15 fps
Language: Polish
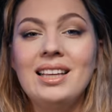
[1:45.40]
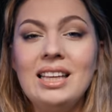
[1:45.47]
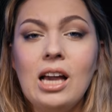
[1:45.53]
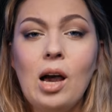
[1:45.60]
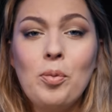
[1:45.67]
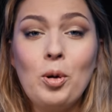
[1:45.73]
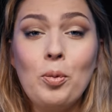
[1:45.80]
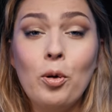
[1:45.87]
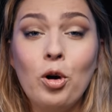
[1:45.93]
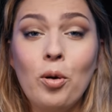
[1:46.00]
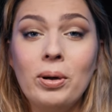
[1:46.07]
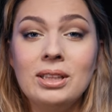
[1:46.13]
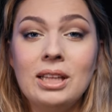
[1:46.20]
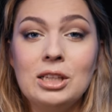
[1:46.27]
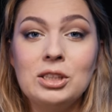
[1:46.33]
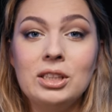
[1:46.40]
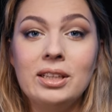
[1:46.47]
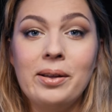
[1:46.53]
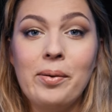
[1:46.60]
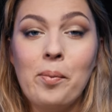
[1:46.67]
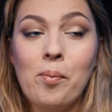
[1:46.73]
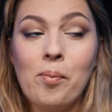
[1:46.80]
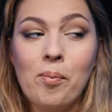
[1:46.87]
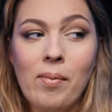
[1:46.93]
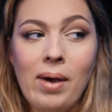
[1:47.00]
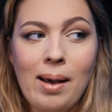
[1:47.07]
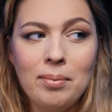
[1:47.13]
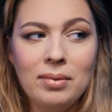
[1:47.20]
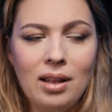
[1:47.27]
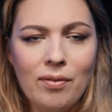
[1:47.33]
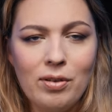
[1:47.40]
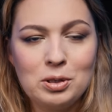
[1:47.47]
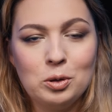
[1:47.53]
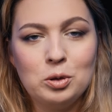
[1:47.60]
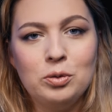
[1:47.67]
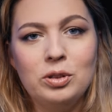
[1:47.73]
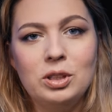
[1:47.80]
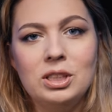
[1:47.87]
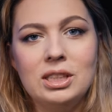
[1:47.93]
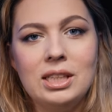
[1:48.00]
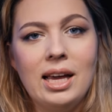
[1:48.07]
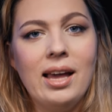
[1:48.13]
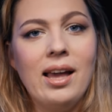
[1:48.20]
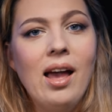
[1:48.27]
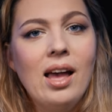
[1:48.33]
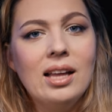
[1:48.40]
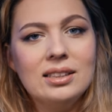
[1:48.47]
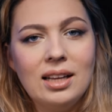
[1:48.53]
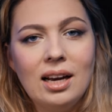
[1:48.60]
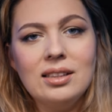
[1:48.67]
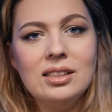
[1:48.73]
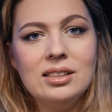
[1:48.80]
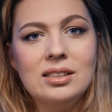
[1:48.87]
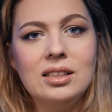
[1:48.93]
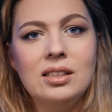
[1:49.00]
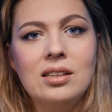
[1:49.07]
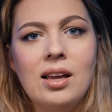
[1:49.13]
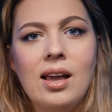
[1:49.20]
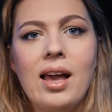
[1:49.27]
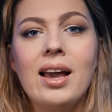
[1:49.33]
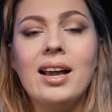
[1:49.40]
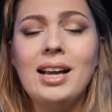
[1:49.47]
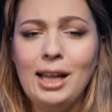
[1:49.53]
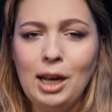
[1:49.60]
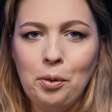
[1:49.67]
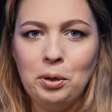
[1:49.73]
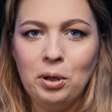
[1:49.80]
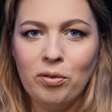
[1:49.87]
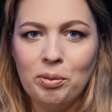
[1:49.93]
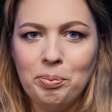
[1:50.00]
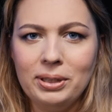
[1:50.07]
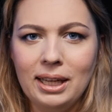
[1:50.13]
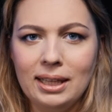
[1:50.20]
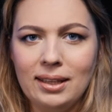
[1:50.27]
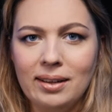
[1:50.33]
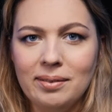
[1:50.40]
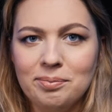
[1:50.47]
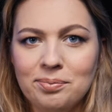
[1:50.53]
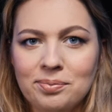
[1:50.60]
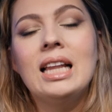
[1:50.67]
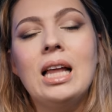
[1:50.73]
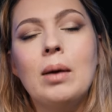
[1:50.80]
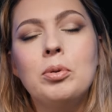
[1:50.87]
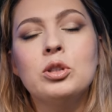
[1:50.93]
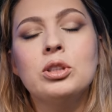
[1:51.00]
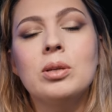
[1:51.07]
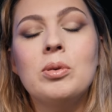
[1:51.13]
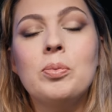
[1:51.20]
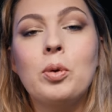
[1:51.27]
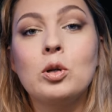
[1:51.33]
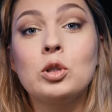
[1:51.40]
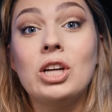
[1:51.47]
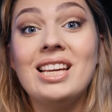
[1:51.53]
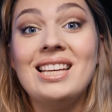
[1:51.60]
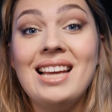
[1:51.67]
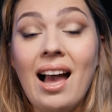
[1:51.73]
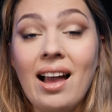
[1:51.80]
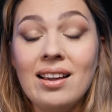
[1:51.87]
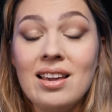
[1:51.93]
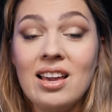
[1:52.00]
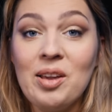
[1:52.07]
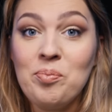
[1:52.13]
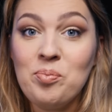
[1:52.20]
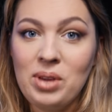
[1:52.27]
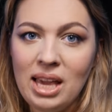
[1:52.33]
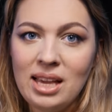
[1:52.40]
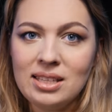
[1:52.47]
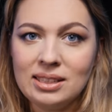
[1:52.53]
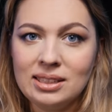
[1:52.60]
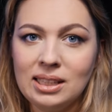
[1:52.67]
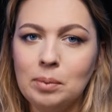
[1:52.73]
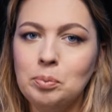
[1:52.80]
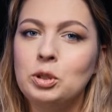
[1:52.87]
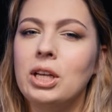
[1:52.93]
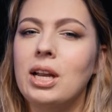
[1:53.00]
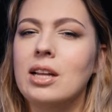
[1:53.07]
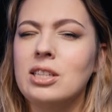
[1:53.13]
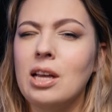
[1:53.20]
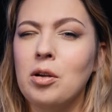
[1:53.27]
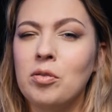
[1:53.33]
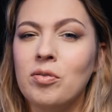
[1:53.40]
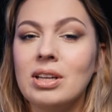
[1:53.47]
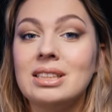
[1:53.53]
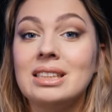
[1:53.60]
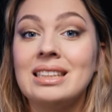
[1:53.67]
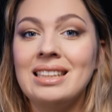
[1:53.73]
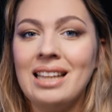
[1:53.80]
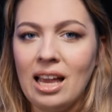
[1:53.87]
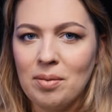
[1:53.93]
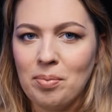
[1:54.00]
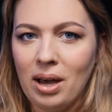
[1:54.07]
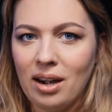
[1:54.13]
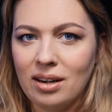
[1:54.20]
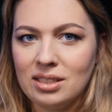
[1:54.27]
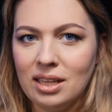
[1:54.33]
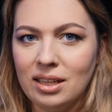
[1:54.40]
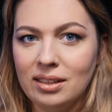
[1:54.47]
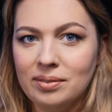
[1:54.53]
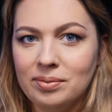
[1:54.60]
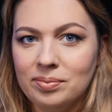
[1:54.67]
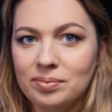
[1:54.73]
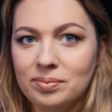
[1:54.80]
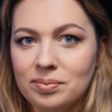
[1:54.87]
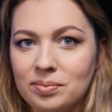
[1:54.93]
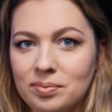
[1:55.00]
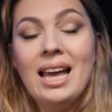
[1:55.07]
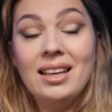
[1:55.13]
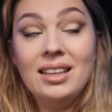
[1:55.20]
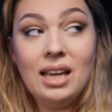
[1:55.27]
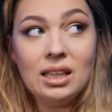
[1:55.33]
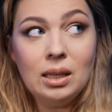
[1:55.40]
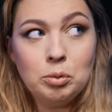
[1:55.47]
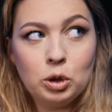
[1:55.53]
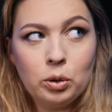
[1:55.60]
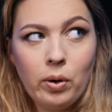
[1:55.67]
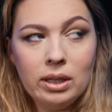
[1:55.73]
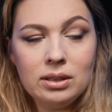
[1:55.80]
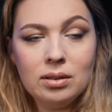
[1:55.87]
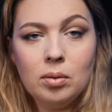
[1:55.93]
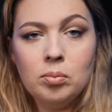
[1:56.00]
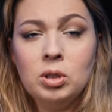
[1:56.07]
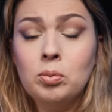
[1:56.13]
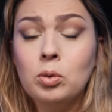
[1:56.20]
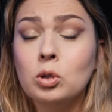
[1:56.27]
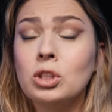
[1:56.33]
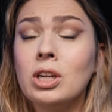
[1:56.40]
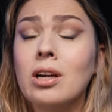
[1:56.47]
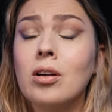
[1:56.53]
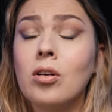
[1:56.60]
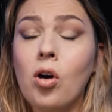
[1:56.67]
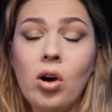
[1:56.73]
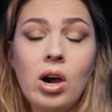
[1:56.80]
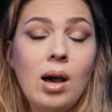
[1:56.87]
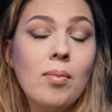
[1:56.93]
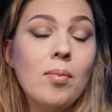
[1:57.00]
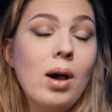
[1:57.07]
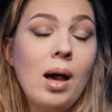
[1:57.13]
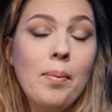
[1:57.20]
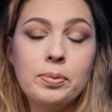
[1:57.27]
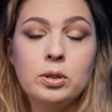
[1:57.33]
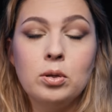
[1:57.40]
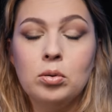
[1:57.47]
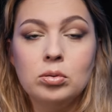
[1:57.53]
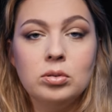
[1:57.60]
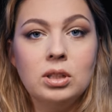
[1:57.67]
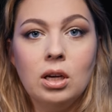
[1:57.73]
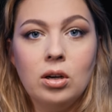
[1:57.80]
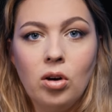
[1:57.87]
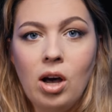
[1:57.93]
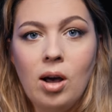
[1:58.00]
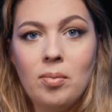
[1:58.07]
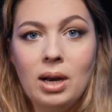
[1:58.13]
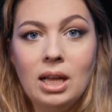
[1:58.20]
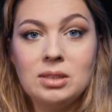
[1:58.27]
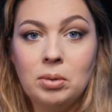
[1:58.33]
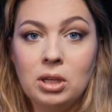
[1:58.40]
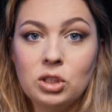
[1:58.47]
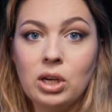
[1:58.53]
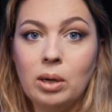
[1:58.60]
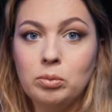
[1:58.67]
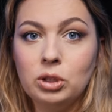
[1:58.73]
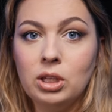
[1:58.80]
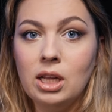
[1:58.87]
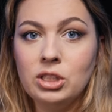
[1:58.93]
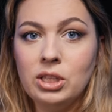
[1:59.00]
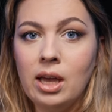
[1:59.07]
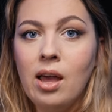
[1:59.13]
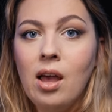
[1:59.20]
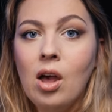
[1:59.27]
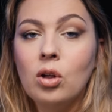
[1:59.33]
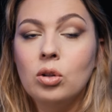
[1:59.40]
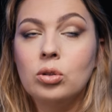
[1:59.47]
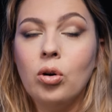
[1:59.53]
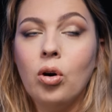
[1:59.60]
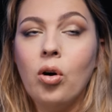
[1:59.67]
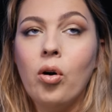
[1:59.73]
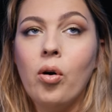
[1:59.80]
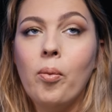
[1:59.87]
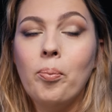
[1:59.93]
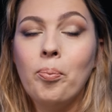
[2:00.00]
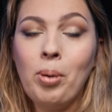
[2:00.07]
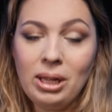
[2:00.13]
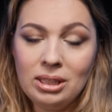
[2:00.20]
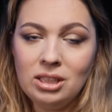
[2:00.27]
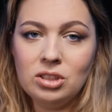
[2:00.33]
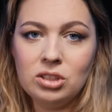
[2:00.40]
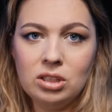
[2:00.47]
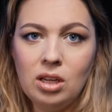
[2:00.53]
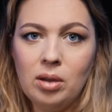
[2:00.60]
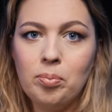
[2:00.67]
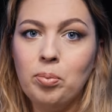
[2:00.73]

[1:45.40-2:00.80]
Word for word: I a propos komentarzy, mam dla Was oczywiście tradycyjnie Halloweenowe pytanie. Napiszcie mi proszę, jakie miejsca przerażają Was najbardziej. Ja na przykład, mimo że kocham, absolutnie kocham las, mieszkam przy lesie, to panicznie